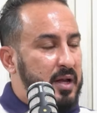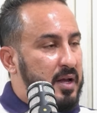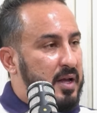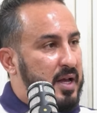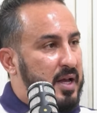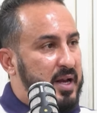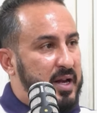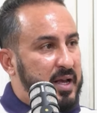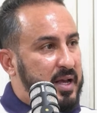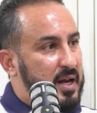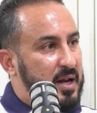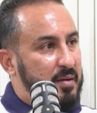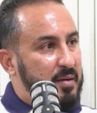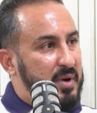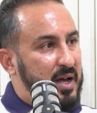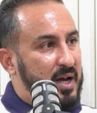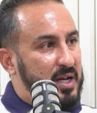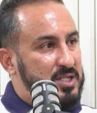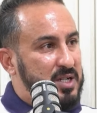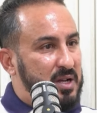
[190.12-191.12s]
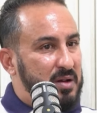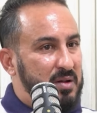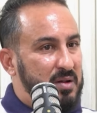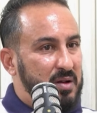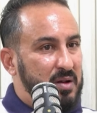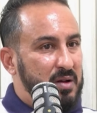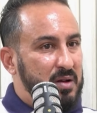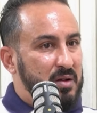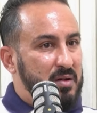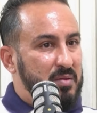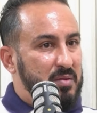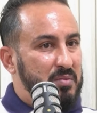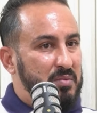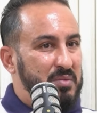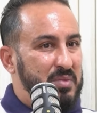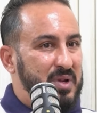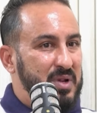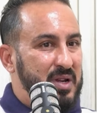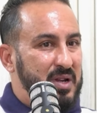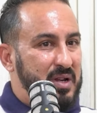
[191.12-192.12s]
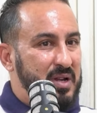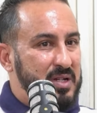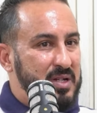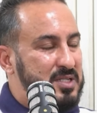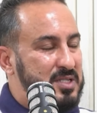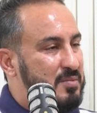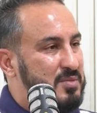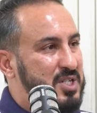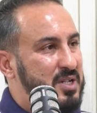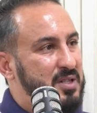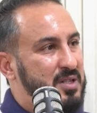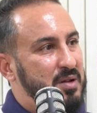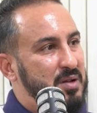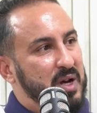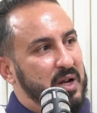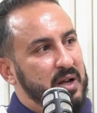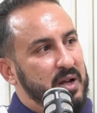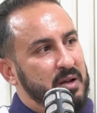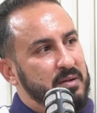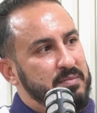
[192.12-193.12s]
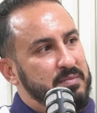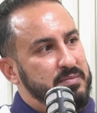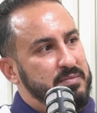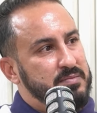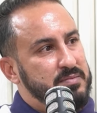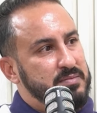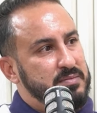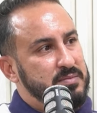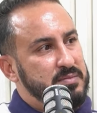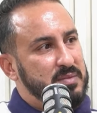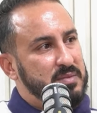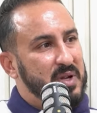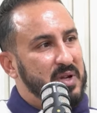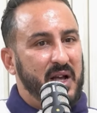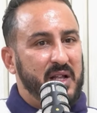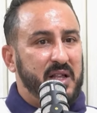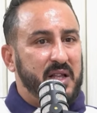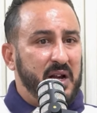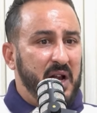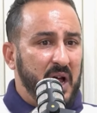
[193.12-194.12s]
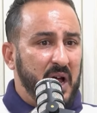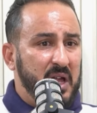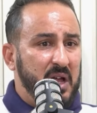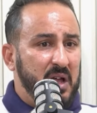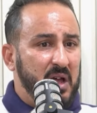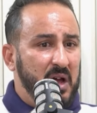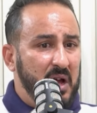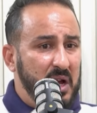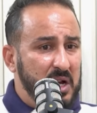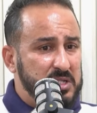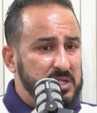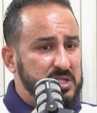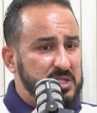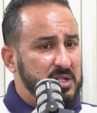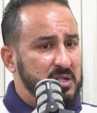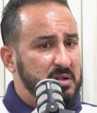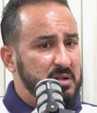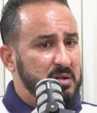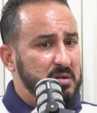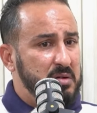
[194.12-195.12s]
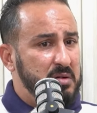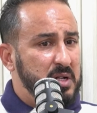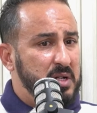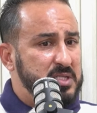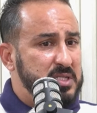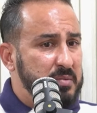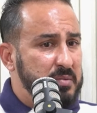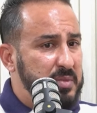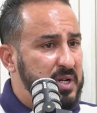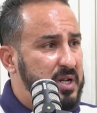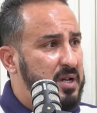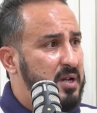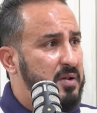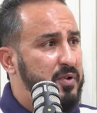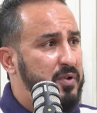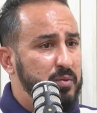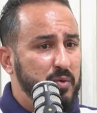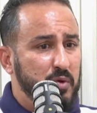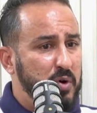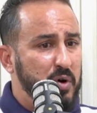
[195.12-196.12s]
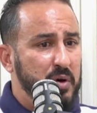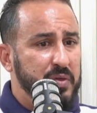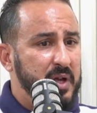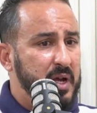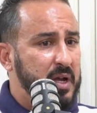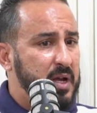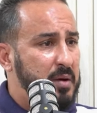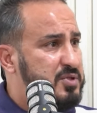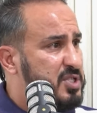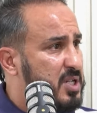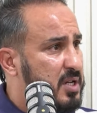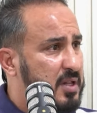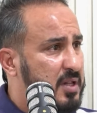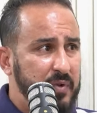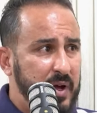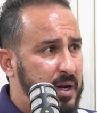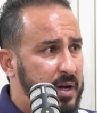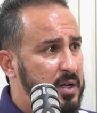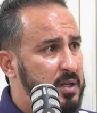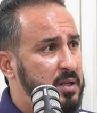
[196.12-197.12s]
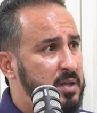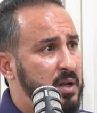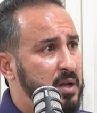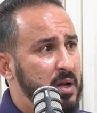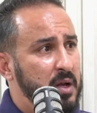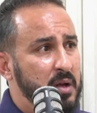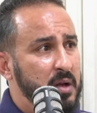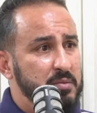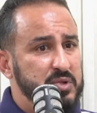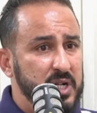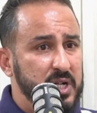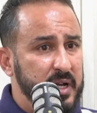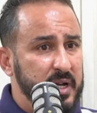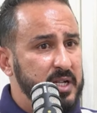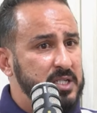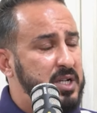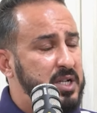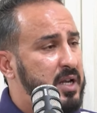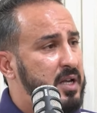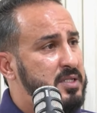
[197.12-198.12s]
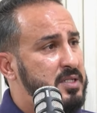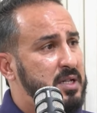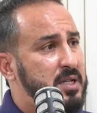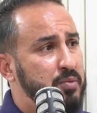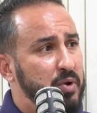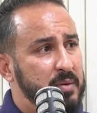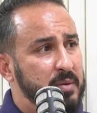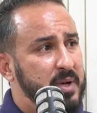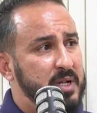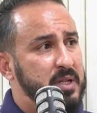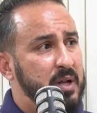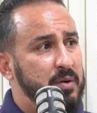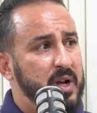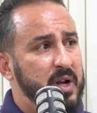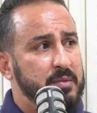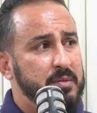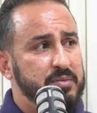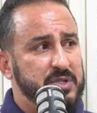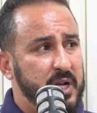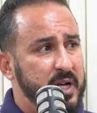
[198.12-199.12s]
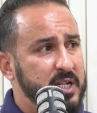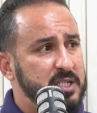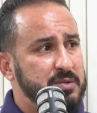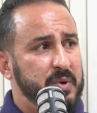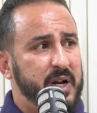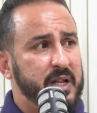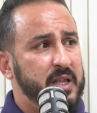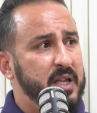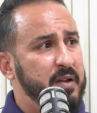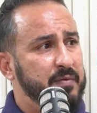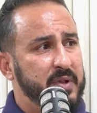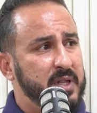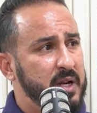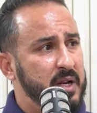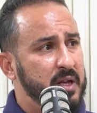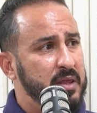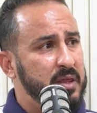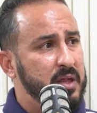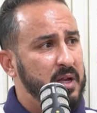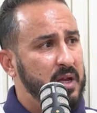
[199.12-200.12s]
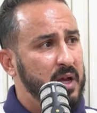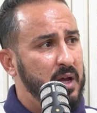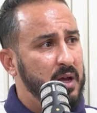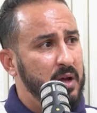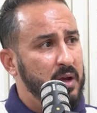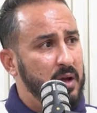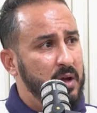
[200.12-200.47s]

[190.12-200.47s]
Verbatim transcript: انا كي نعمل حاجه ما نجمش نندم عليها خاطر الحقيقه عشت لازمني في المومون هذاك باش نتفرهد باش نعيش يا اخي سامحه معناتها واحد باش يعيش مرتين في الدنيا هذيا